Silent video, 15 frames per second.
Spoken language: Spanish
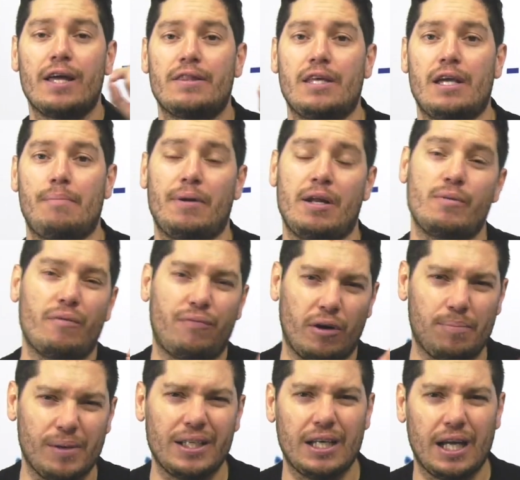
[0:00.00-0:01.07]
del premio
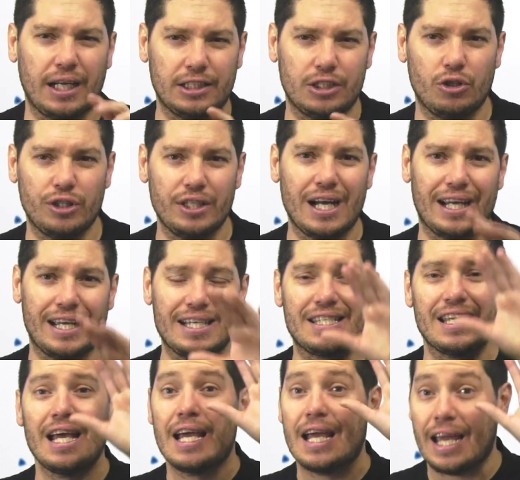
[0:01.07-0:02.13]
Fair Play de la categoría que
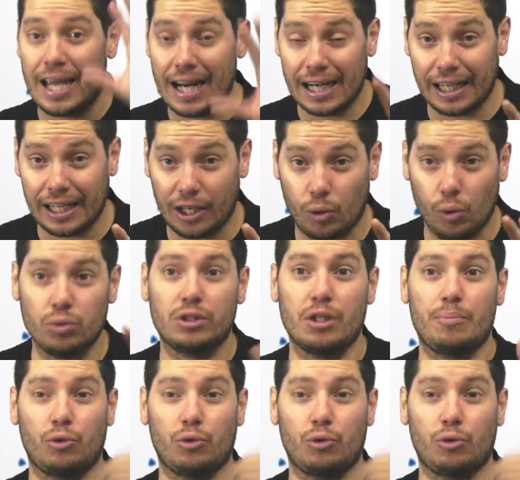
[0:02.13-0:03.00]
es el rejunte.